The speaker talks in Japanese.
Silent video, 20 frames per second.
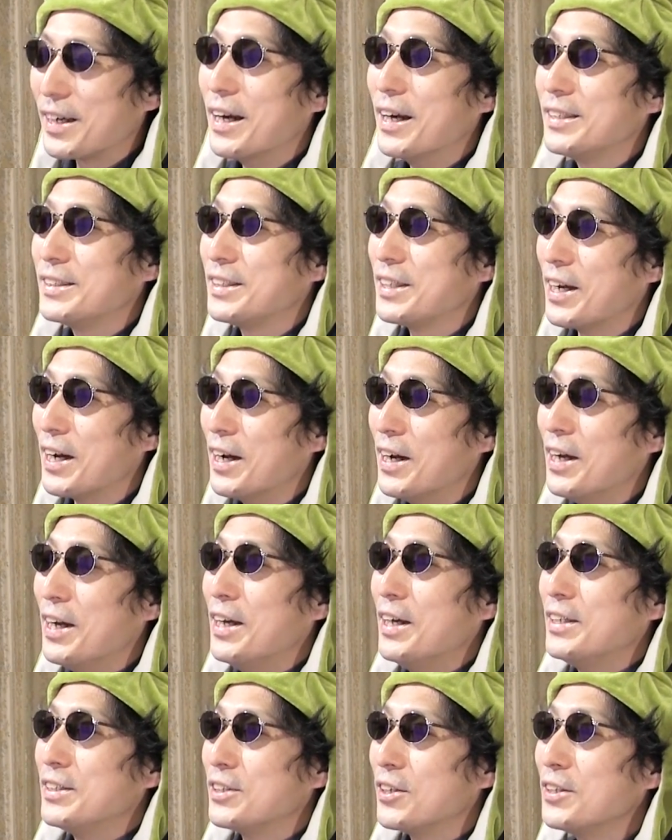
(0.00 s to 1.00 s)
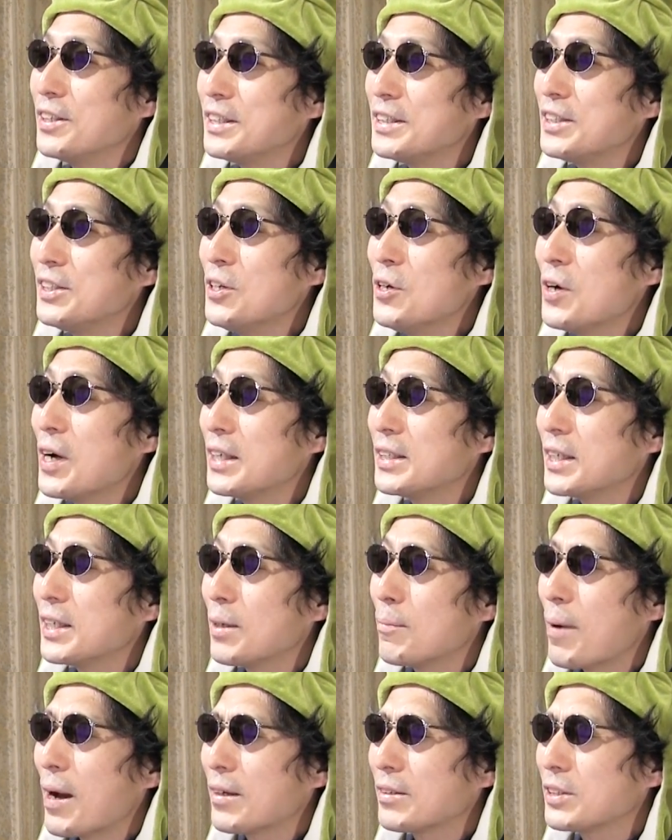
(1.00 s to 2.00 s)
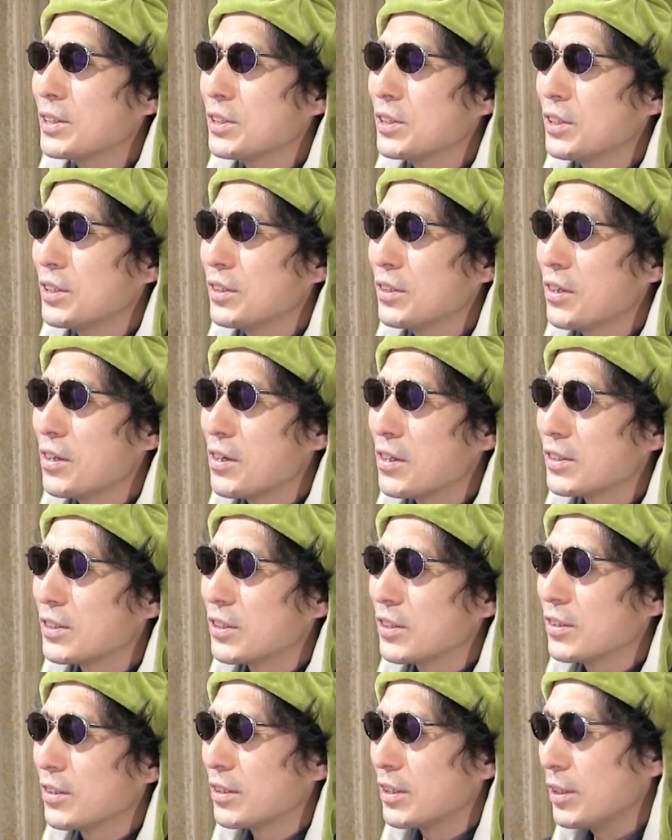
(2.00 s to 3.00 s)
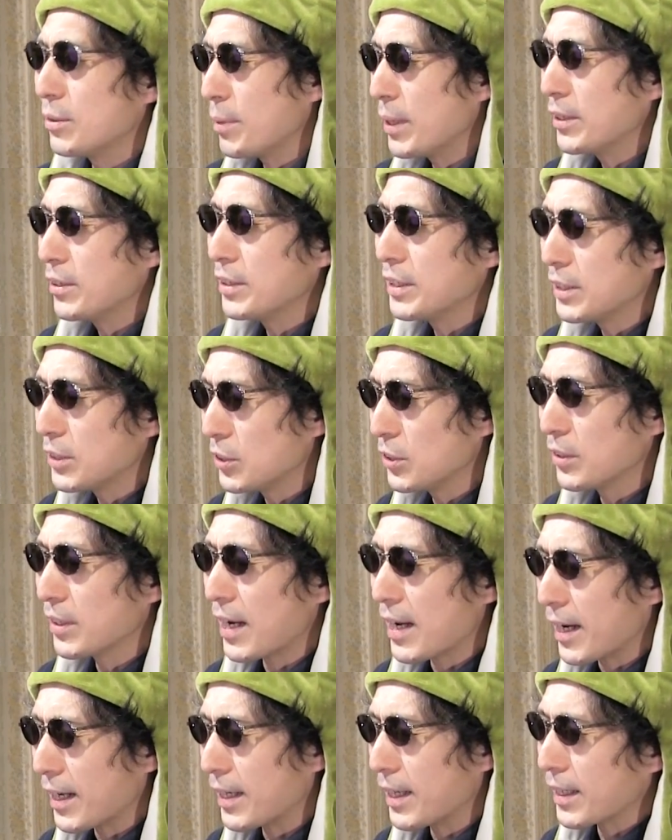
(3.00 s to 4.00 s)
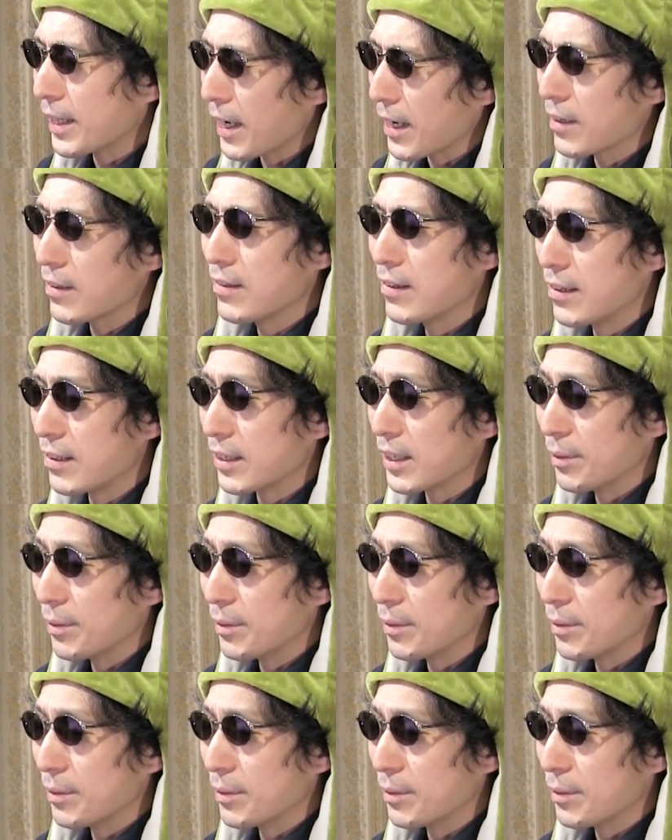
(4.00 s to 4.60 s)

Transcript: ガチャ。初日のガチャで爆死すると、ちょっとイベント2週間がね、結構